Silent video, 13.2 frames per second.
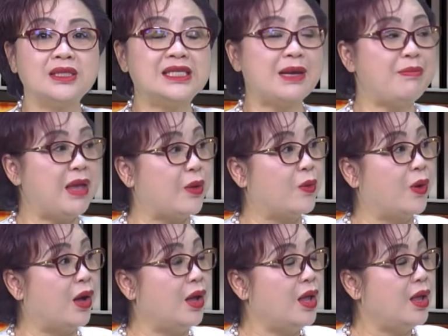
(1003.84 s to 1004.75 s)
在美
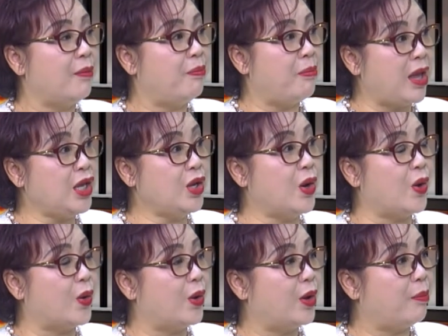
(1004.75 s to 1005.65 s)
国没
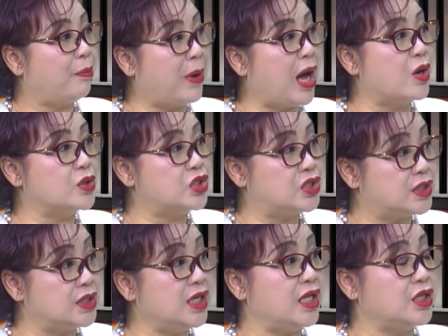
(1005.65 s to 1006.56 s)
有报
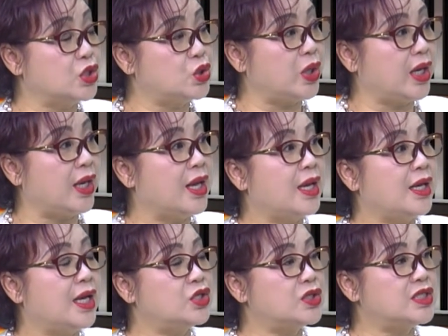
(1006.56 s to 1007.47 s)
十年的税，
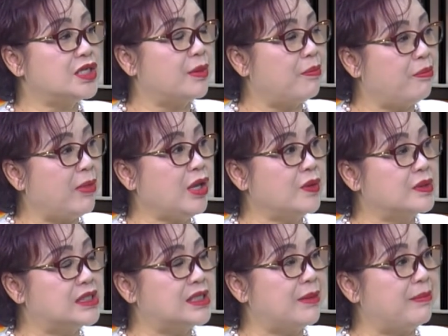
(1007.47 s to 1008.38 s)
也就是没有
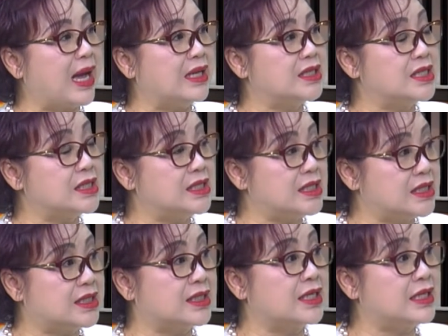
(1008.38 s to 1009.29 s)
挣满这四
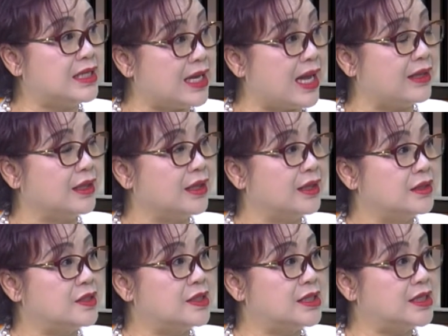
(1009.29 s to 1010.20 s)
十个点，
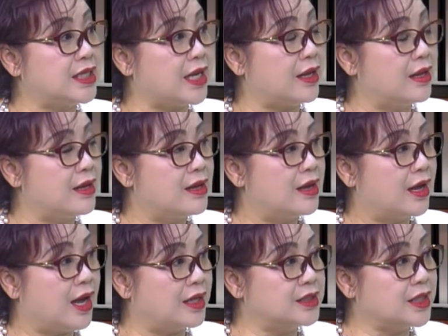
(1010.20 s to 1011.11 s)
就是这
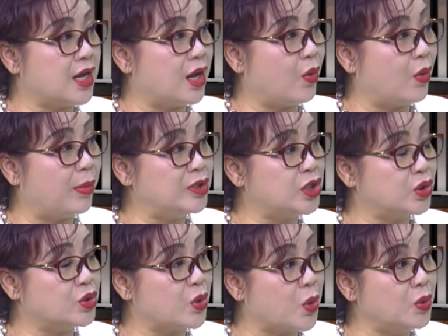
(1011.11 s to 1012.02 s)
啊，这个我们叫
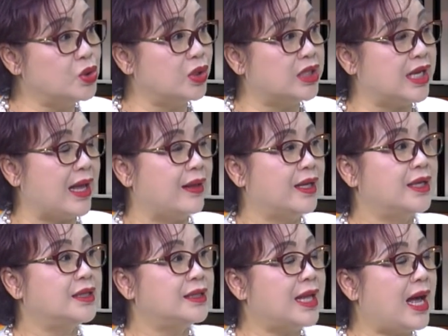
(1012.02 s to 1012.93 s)
做工作点。
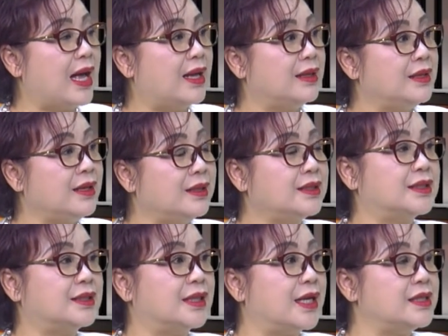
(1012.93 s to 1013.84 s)
嗯，那你
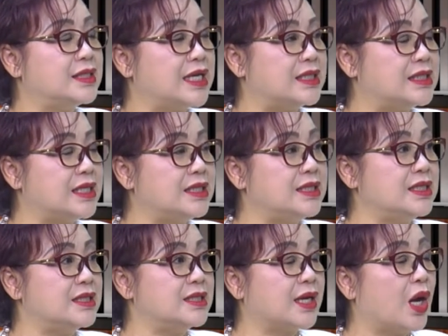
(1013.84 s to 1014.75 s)
可能在申
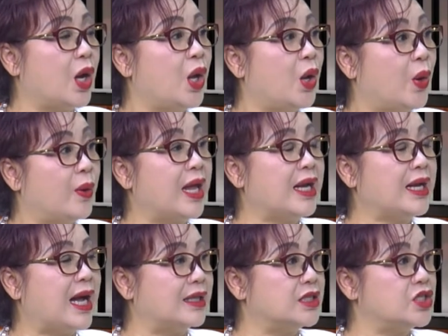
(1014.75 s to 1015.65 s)
请这个红蓝
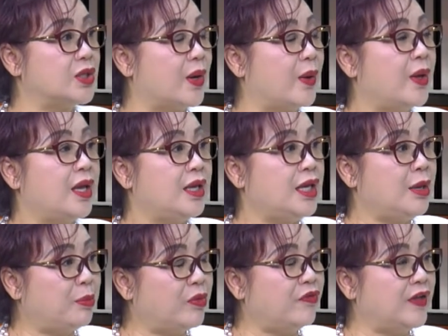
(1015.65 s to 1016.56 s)
卡的时候，一
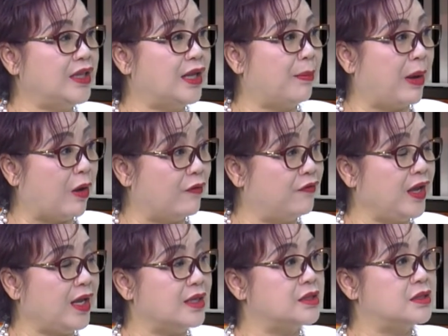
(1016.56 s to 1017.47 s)
部分的保
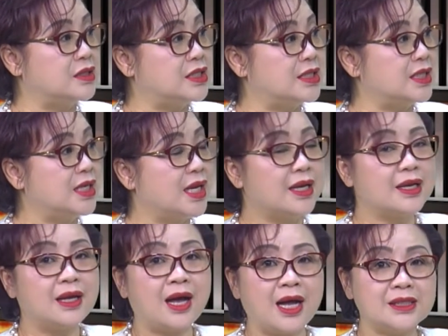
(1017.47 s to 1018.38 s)
费就是
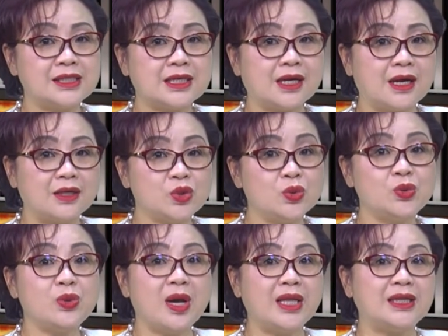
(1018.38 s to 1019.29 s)
啊，这个
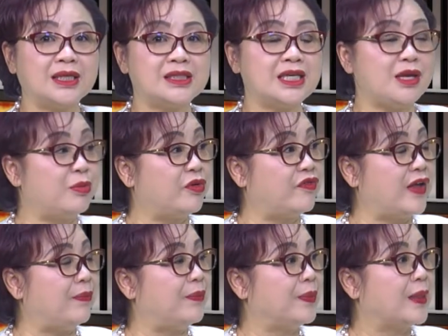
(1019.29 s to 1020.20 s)
住院的这一部
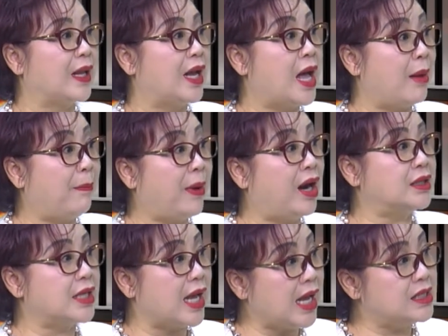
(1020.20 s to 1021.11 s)
分
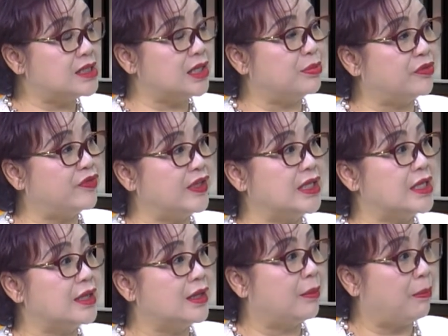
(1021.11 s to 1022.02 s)
啊，Part A 这一部分的
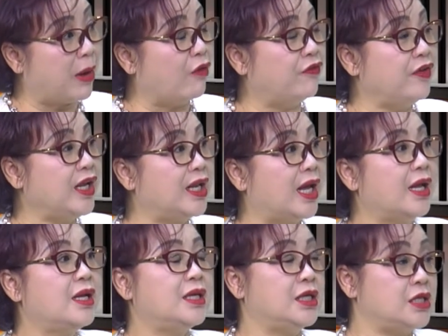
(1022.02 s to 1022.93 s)
保费呢，
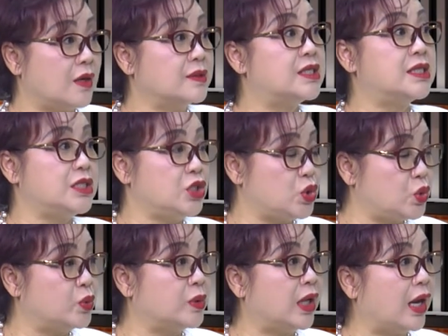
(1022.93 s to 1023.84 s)
你要自己
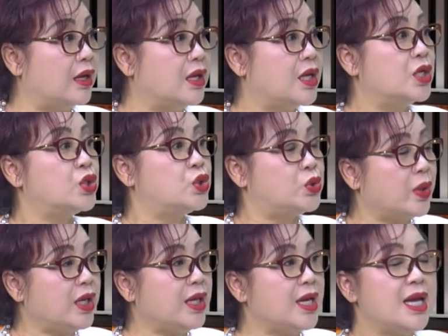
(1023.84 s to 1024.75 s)
出的。嗯，
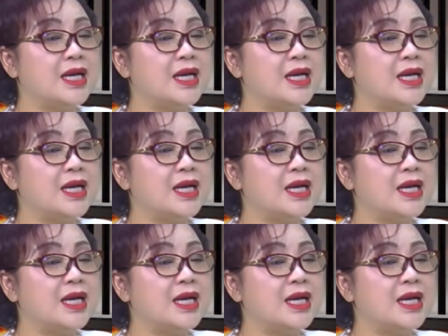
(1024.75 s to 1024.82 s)
所以